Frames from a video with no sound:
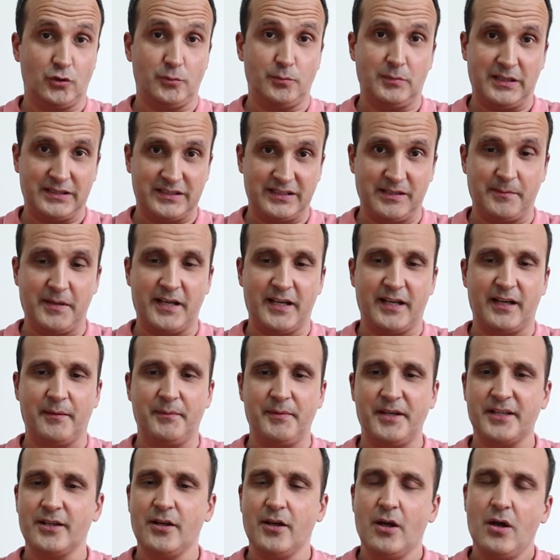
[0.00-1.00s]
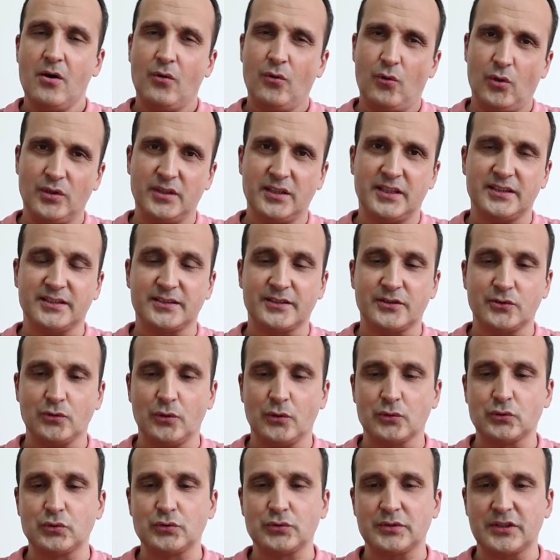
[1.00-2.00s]
olmakla beraber. Olanların
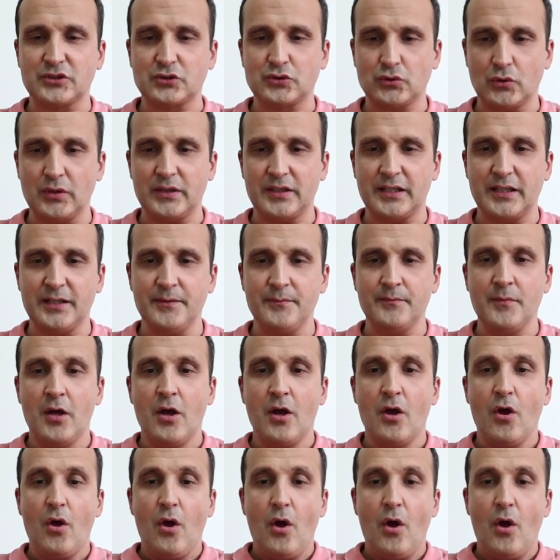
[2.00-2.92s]
olduğunu da söyleyelim.